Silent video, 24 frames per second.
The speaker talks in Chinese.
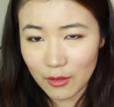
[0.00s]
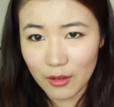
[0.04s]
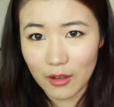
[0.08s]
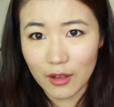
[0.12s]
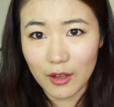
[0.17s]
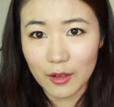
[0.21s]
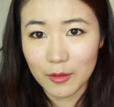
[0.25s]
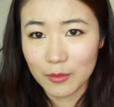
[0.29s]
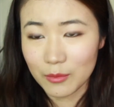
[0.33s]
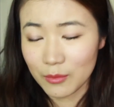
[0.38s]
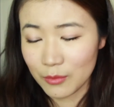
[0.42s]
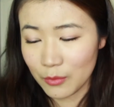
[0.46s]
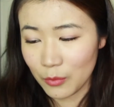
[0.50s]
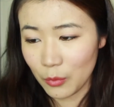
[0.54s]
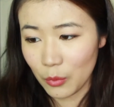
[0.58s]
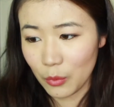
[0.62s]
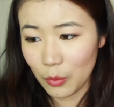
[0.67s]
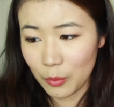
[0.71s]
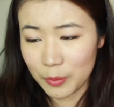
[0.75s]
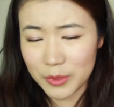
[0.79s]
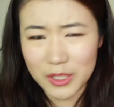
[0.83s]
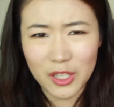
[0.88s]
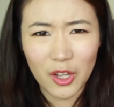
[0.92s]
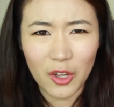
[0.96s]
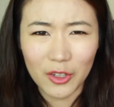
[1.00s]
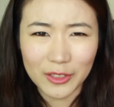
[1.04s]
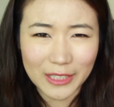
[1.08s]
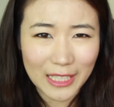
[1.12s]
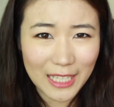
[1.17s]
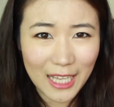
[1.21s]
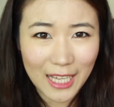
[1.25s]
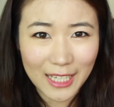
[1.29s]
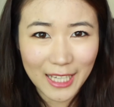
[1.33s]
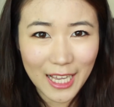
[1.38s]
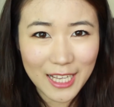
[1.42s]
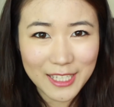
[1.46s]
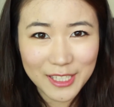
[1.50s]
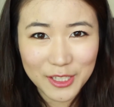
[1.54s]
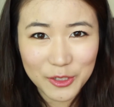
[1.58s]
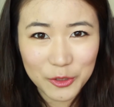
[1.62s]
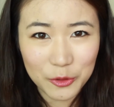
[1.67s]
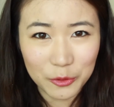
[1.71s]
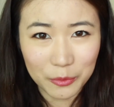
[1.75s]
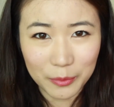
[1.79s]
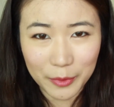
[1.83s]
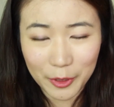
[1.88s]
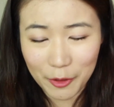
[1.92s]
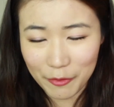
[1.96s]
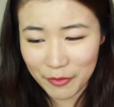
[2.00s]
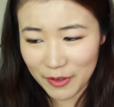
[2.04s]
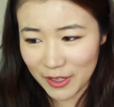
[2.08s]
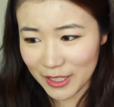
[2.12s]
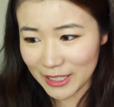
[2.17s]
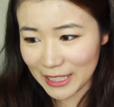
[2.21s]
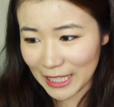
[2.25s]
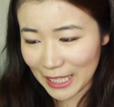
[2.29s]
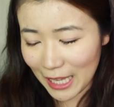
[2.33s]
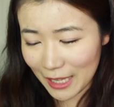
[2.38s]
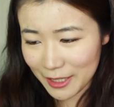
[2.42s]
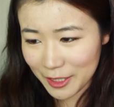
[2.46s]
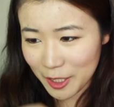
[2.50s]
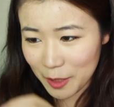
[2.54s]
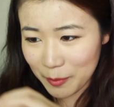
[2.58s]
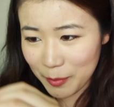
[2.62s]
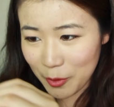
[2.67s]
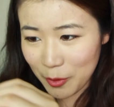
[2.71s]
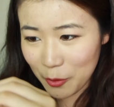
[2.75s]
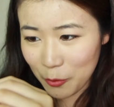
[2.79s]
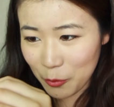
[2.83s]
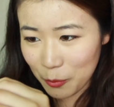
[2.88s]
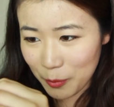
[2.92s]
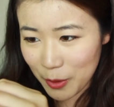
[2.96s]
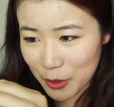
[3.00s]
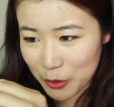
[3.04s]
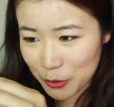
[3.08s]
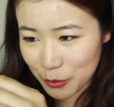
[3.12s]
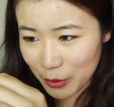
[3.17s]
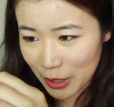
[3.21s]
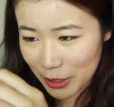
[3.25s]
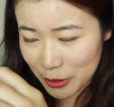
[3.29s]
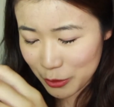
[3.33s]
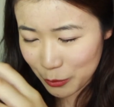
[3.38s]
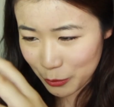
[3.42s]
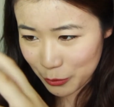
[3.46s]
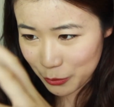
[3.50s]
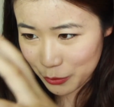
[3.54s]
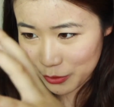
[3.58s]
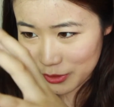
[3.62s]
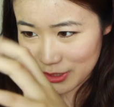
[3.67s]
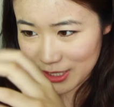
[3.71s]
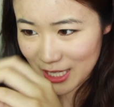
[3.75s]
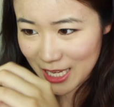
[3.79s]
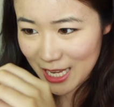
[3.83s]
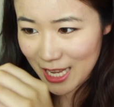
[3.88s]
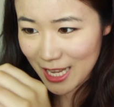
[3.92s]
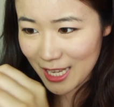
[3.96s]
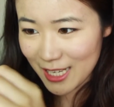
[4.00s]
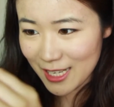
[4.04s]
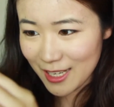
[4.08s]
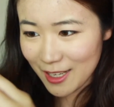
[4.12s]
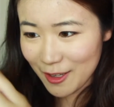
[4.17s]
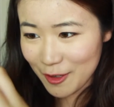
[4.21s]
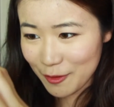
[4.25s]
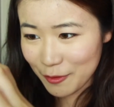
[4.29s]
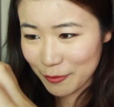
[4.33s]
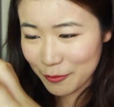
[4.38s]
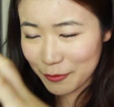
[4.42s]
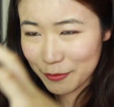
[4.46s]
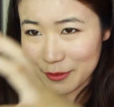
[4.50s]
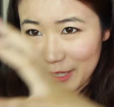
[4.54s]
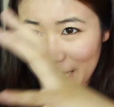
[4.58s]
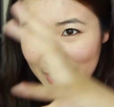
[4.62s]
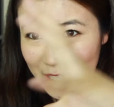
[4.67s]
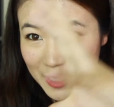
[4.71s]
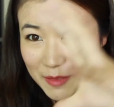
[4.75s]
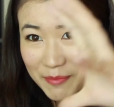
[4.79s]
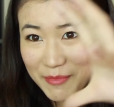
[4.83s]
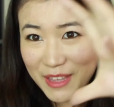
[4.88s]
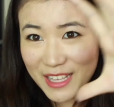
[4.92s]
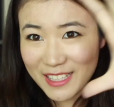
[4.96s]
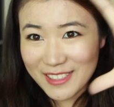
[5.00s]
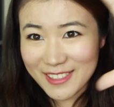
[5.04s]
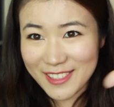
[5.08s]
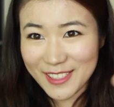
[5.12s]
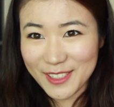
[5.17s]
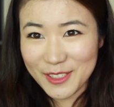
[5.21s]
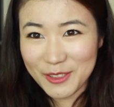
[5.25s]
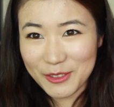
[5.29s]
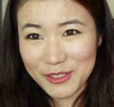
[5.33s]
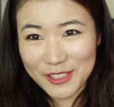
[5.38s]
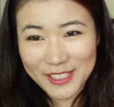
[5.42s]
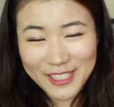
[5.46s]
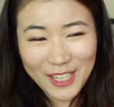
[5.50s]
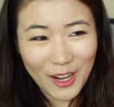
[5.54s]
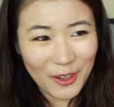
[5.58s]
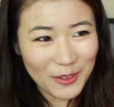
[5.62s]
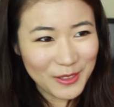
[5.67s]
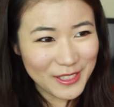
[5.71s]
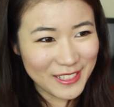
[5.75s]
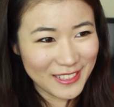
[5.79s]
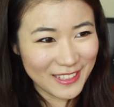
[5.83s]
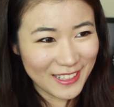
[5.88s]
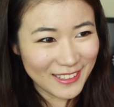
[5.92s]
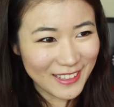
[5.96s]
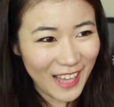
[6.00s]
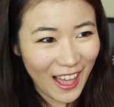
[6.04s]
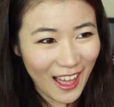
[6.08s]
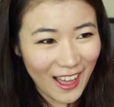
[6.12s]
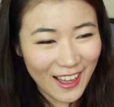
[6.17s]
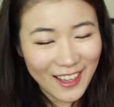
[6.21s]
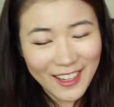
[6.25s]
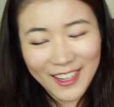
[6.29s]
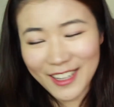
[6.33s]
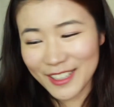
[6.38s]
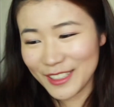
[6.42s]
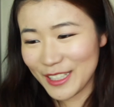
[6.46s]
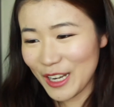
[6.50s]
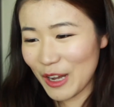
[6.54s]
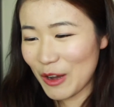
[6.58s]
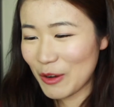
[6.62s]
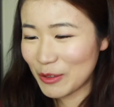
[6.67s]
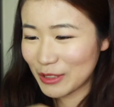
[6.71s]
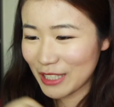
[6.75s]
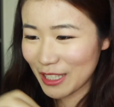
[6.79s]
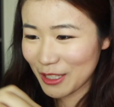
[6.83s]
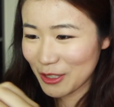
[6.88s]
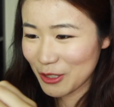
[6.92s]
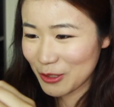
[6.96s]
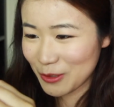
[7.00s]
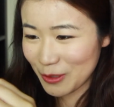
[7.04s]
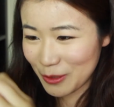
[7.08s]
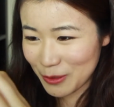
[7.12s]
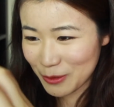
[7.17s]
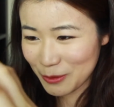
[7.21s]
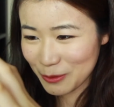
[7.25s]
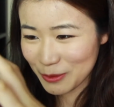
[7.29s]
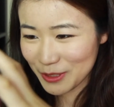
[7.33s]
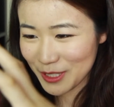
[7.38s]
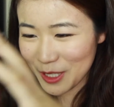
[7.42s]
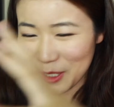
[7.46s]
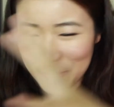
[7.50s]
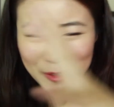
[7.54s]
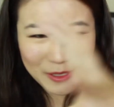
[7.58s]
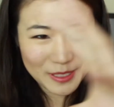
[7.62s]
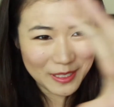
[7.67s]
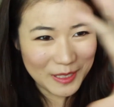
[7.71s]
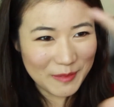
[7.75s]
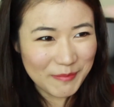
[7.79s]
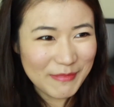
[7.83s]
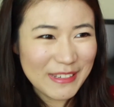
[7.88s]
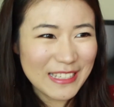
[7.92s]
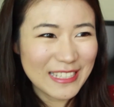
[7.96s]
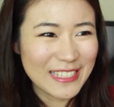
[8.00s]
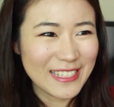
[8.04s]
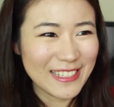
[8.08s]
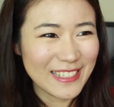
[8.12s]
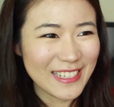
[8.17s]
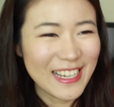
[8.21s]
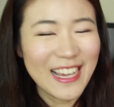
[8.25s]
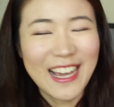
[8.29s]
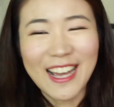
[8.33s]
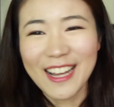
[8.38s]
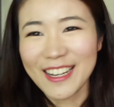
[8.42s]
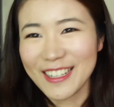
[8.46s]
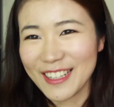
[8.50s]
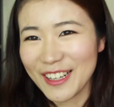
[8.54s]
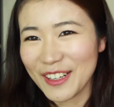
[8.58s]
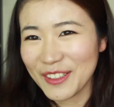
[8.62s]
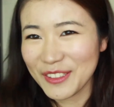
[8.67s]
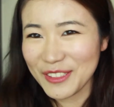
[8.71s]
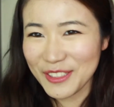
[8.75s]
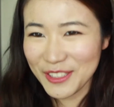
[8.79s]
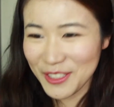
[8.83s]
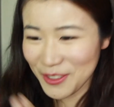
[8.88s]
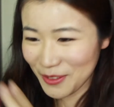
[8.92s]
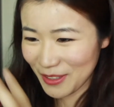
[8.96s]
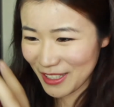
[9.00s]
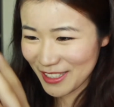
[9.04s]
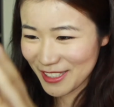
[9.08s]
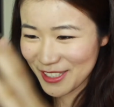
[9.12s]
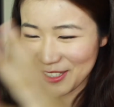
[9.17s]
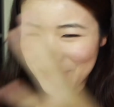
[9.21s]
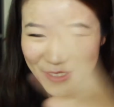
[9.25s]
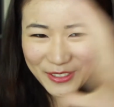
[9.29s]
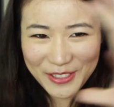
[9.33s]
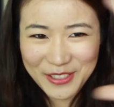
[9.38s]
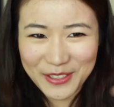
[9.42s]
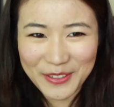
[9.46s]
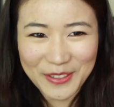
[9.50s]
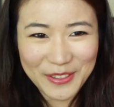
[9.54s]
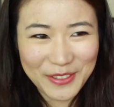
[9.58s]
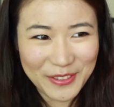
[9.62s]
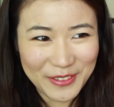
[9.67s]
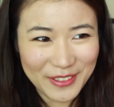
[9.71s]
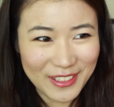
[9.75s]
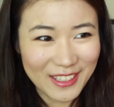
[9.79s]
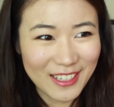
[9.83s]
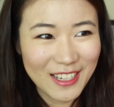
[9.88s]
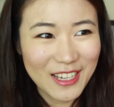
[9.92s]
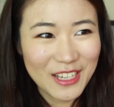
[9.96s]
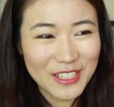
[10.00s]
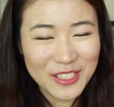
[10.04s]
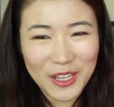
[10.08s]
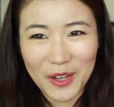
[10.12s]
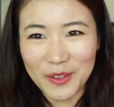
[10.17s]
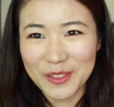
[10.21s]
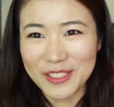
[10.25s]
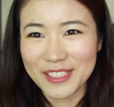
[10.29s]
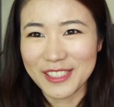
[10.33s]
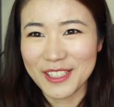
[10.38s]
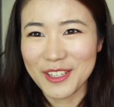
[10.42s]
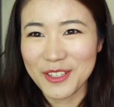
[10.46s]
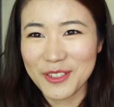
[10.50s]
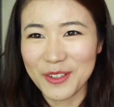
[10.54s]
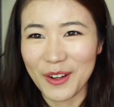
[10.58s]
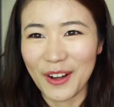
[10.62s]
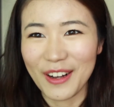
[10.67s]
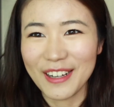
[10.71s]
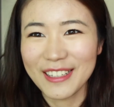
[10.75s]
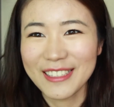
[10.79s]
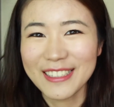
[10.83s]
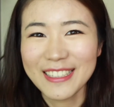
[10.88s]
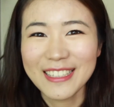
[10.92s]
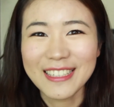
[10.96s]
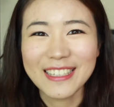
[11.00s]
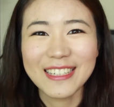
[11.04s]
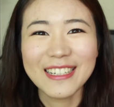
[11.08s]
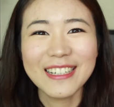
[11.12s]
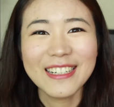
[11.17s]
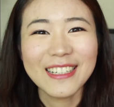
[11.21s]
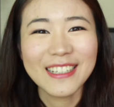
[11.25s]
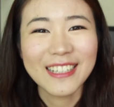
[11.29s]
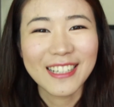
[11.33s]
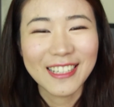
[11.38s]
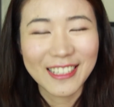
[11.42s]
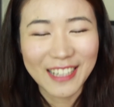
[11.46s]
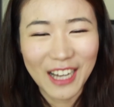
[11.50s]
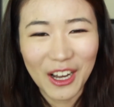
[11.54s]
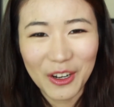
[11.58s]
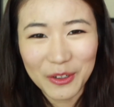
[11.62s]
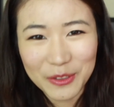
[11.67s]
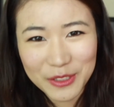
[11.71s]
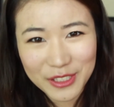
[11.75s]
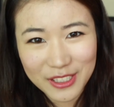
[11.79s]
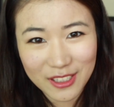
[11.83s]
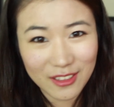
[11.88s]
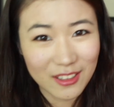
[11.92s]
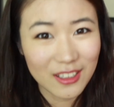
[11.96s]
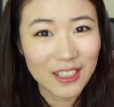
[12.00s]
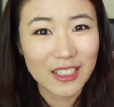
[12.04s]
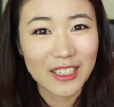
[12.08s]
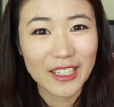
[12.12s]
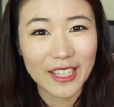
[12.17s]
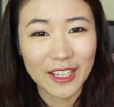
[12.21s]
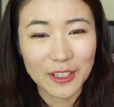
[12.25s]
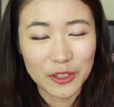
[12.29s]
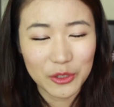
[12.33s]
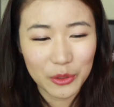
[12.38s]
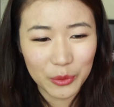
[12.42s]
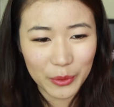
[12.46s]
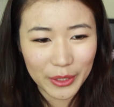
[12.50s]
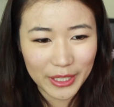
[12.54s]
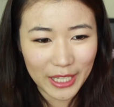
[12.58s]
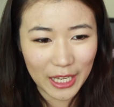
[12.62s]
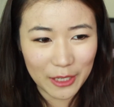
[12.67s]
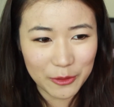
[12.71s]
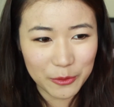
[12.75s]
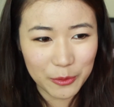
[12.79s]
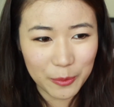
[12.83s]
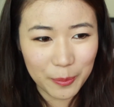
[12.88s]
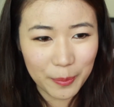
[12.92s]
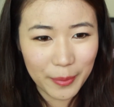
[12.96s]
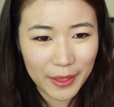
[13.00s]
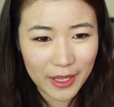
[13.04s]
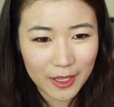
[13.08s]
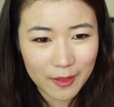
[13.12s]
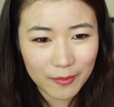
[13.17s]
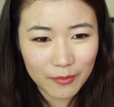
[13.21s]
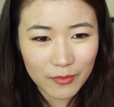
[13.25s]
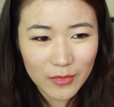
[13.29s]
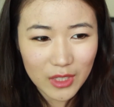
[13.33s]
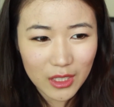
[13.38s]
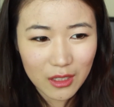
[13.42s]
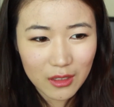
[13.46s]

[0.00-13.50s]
嗯，我不知道大家看清楚了没有，反正它那个喷雾喷出来之后，就是覆盖的面积就是超级的大，然后它的水珠超级的密集，然后你用完之后就会觉得超级的爽，然后整个脸就会感觉被